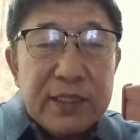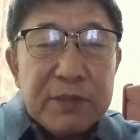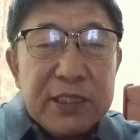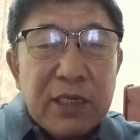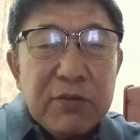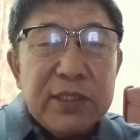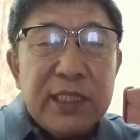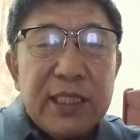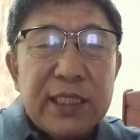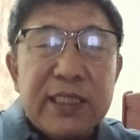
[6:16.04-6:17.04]
那么姜昆
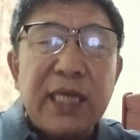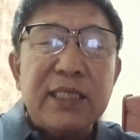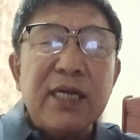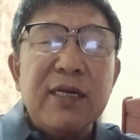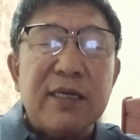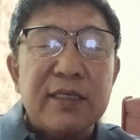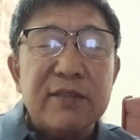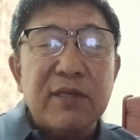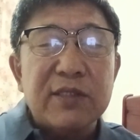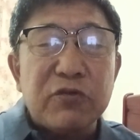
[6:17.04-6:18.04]
的搭档
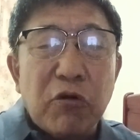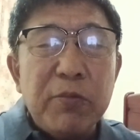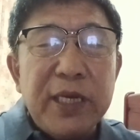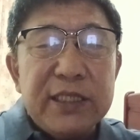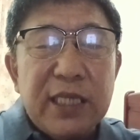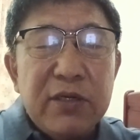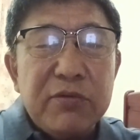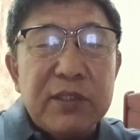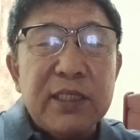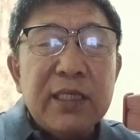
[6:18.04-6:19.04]
是吧？崇拜姜
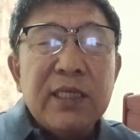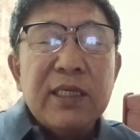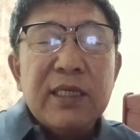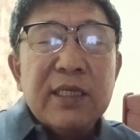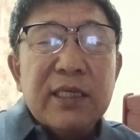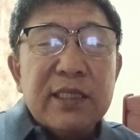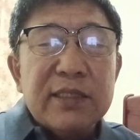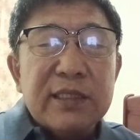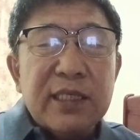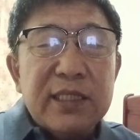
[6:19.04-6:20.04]
昆，呃，
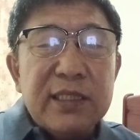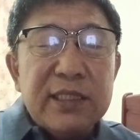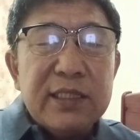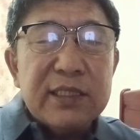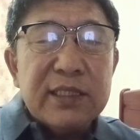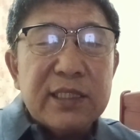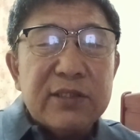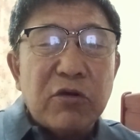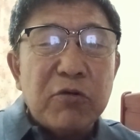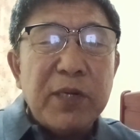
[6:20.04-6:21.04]
这个已经那个
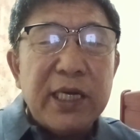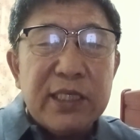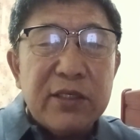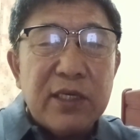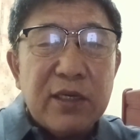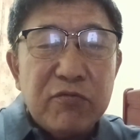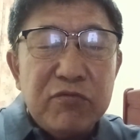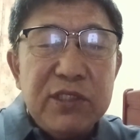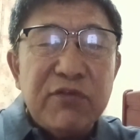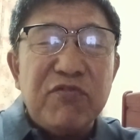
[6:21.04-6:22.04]
崇拜的
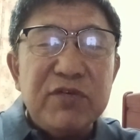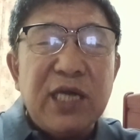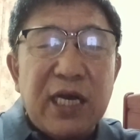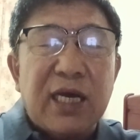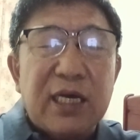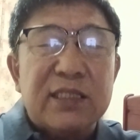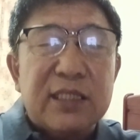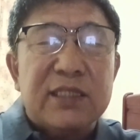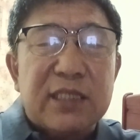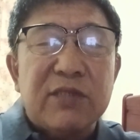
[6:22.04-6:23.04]
无以复加这
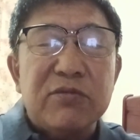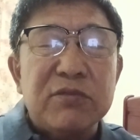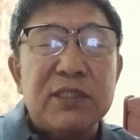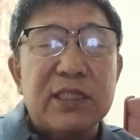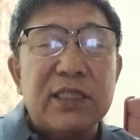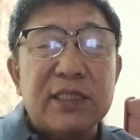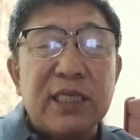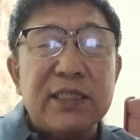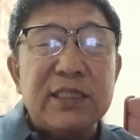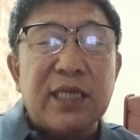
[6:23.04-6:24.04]
个程度。这个
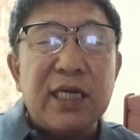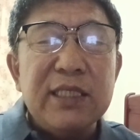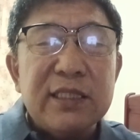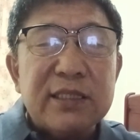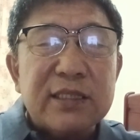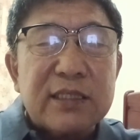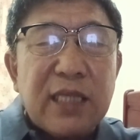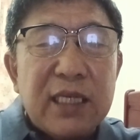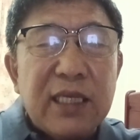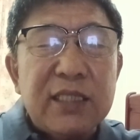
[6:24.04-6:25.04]
戴志成，
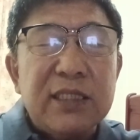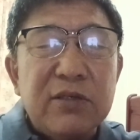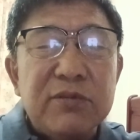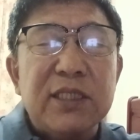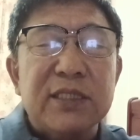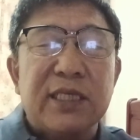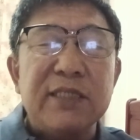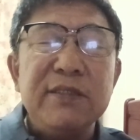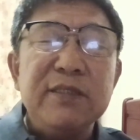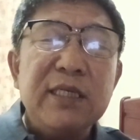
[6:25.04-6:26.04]
他拿姜昆当
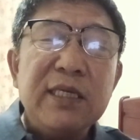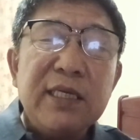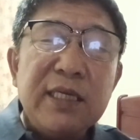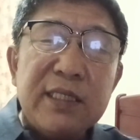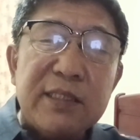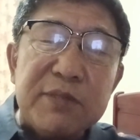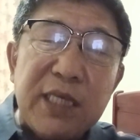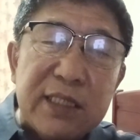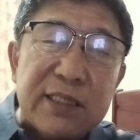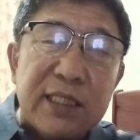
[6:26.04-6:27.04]
神。那么
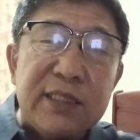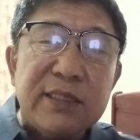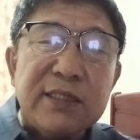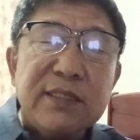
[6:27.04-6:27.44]
戴志成，